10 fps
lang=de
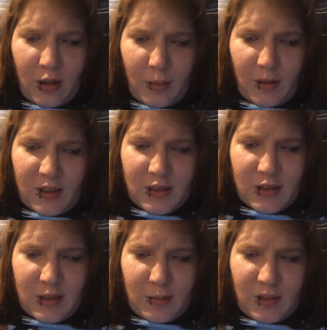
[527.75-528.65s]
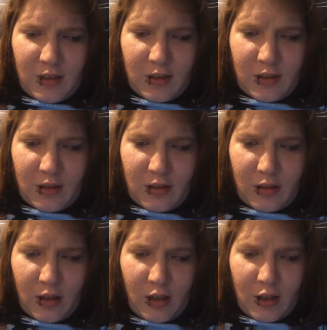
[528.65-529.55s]
weil es ziemlich,
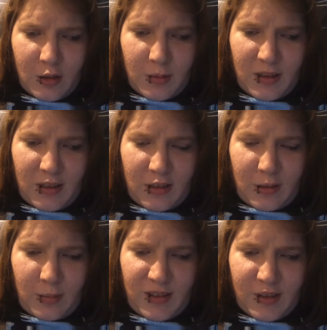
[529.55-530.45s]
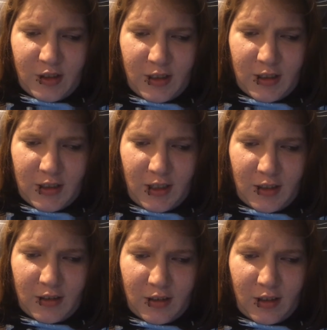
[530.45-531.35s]
das Wetter ziemlich schlecht
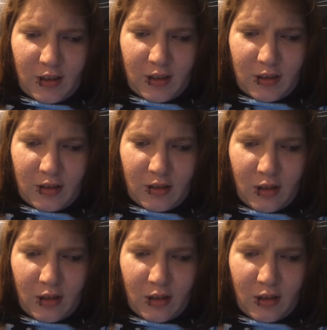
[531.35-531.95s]
ansagt.